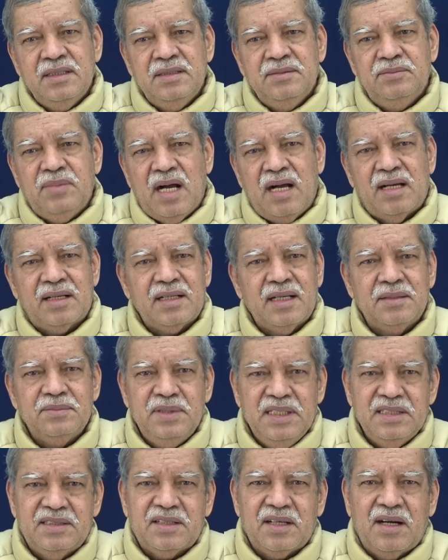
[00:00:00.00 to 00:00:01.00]
बाहरा
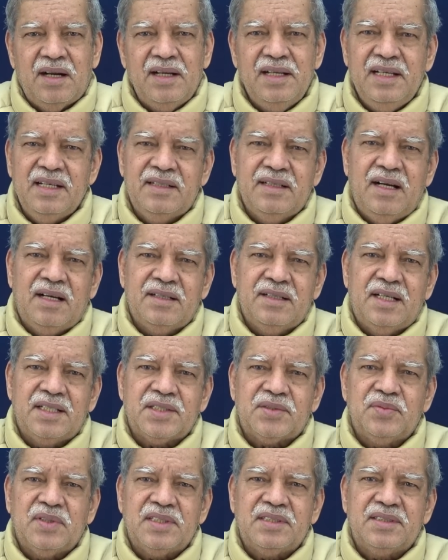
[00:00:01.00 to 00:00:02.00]
भीतरा एक
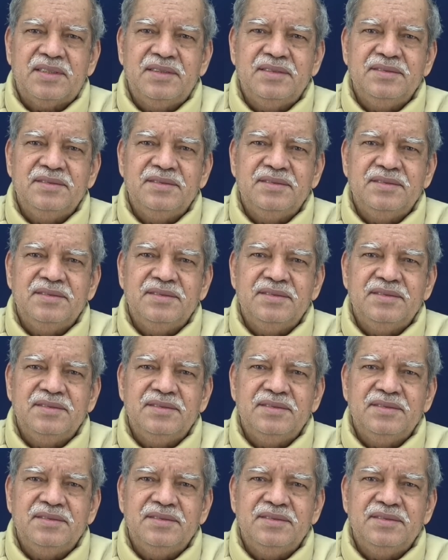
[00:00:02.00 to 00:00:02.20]
आकाशवत